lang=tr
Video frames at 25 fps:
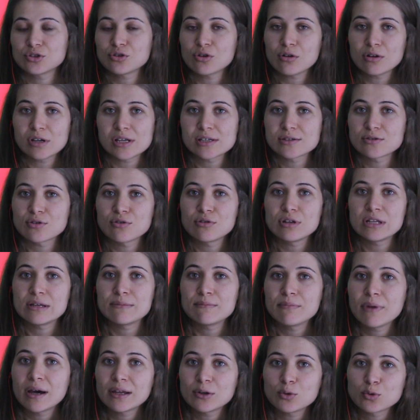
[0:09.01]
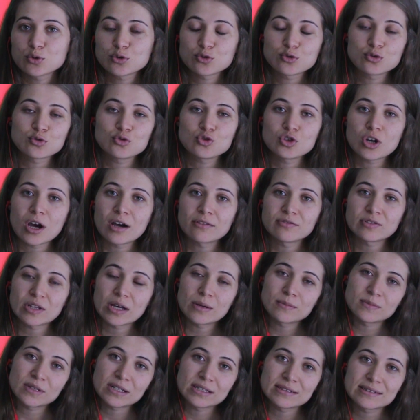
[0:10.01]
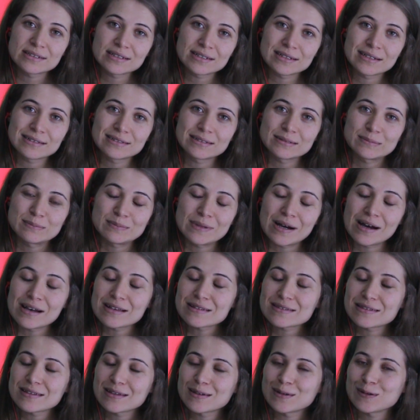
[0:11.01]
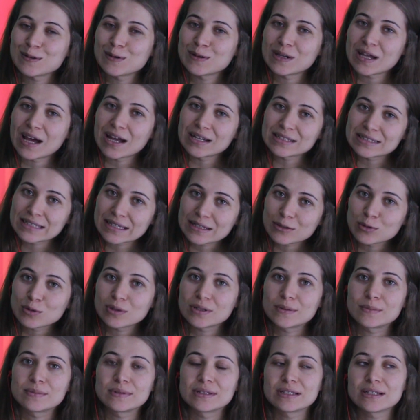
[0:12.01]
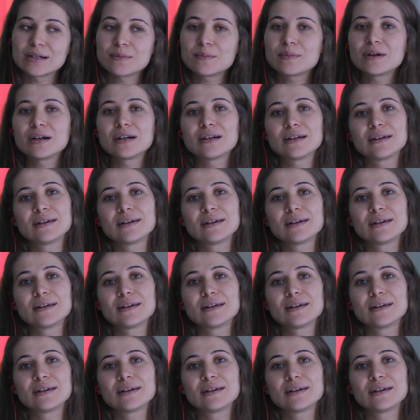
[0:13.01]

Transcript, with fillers: Şöyle söyleyeyim ben 30. haftamda hazırladım. Bazılarına göre erken olabilir ama